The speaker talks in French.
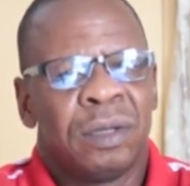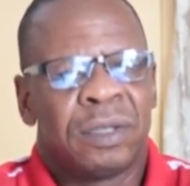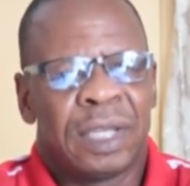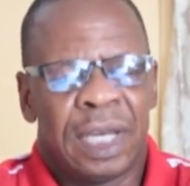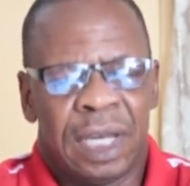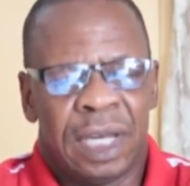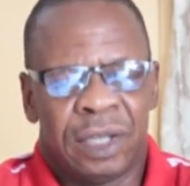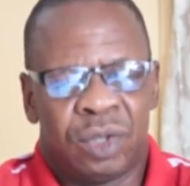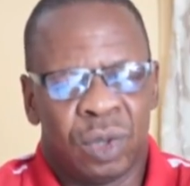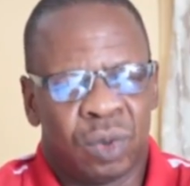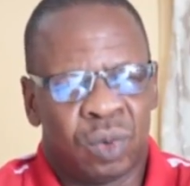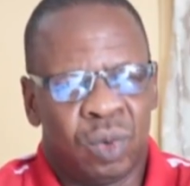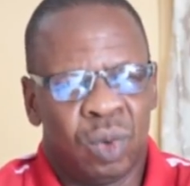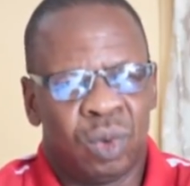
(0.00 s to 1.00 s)
C'est
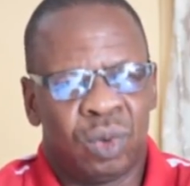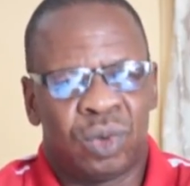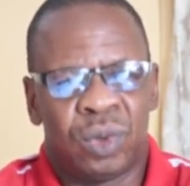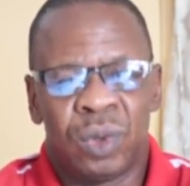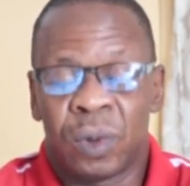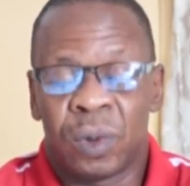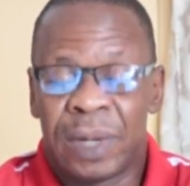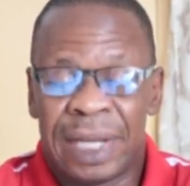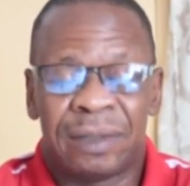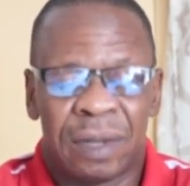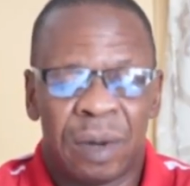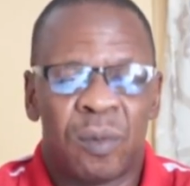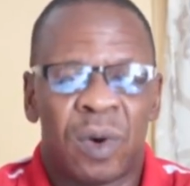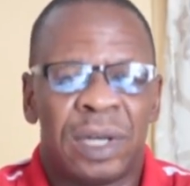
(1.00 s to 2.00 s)
surtout sur les
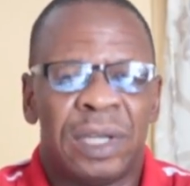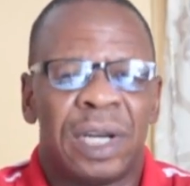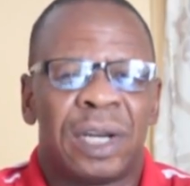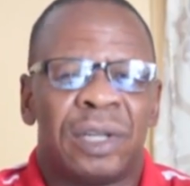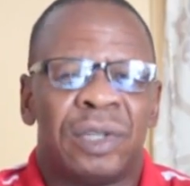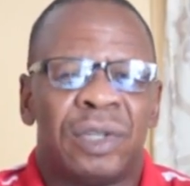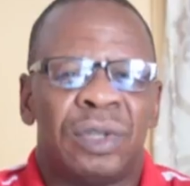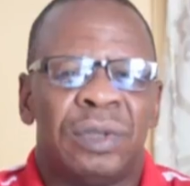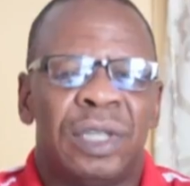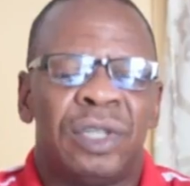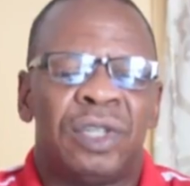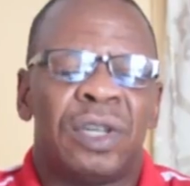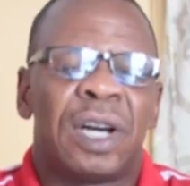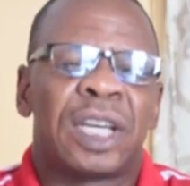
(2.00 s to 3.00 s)
témoignages
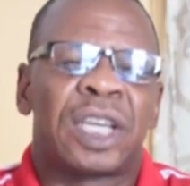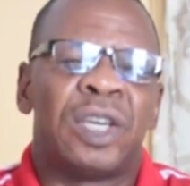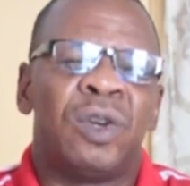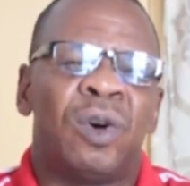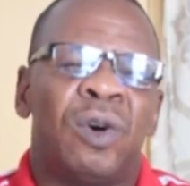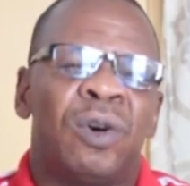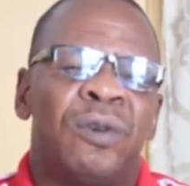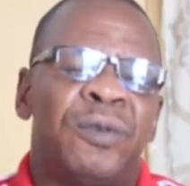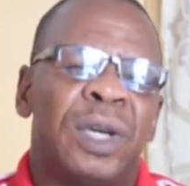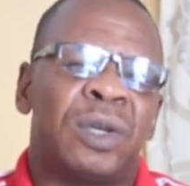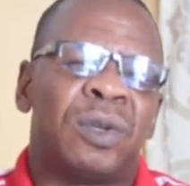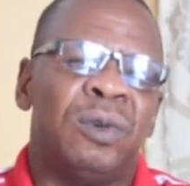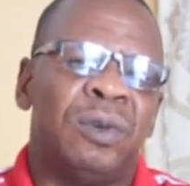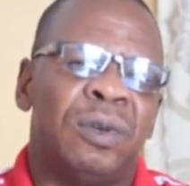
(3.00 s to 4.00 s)
des gens qui ont
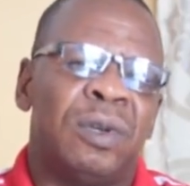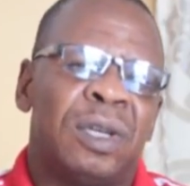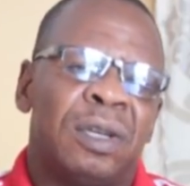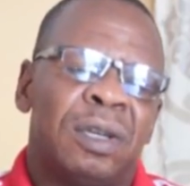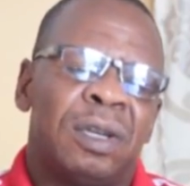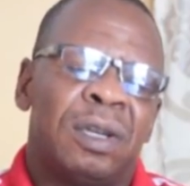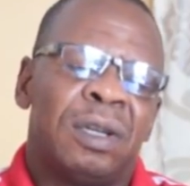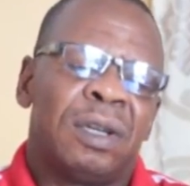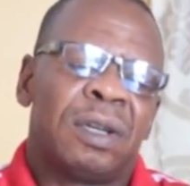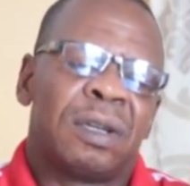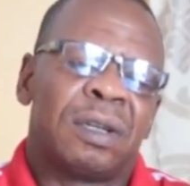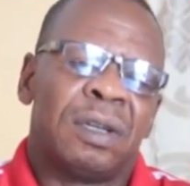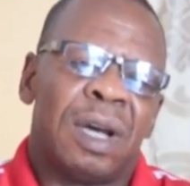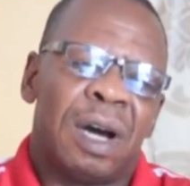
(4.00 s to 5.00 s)
vécu
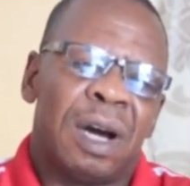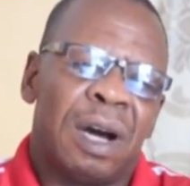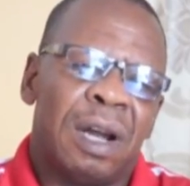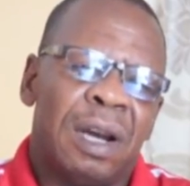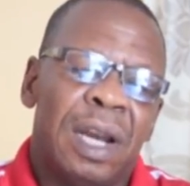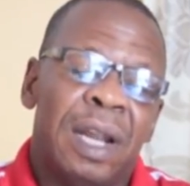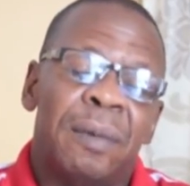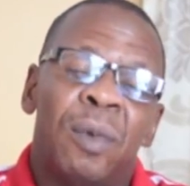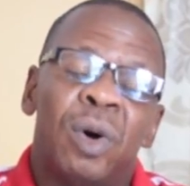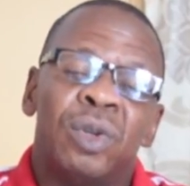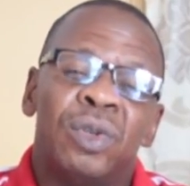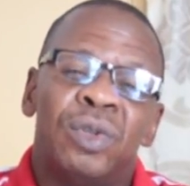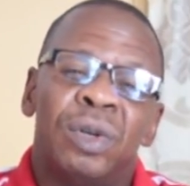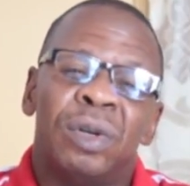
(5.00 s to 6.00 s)
dans le
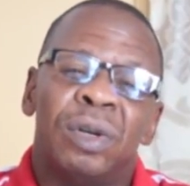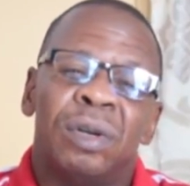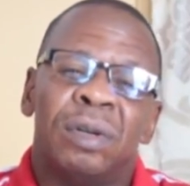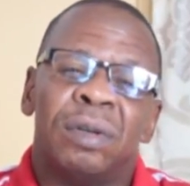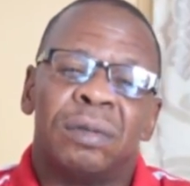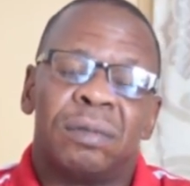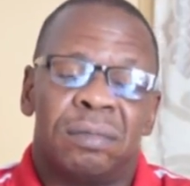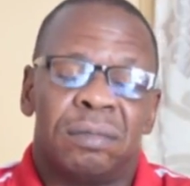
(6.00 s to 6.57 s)
monde